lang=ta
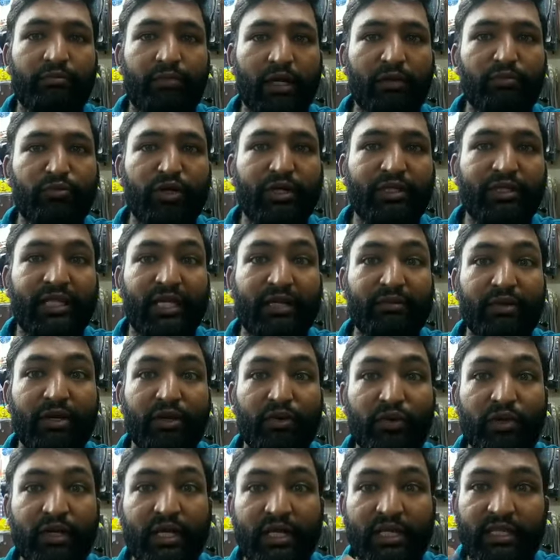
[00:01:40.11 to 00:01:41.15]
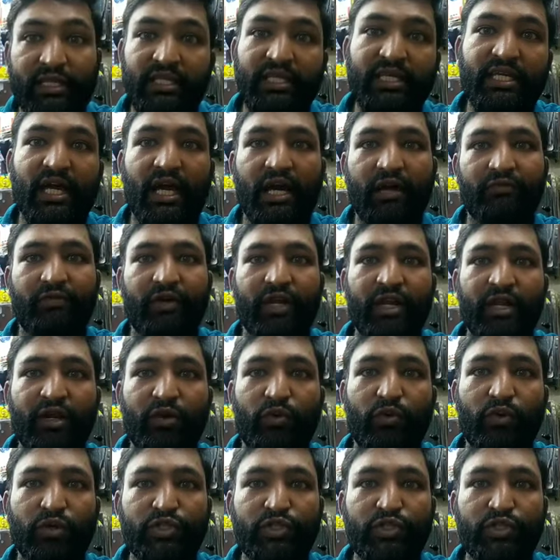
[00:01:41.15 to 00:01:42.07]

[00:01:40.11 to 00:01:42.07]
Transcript: பன்முகத்தன்மை கொண்ட இந்தியாவில்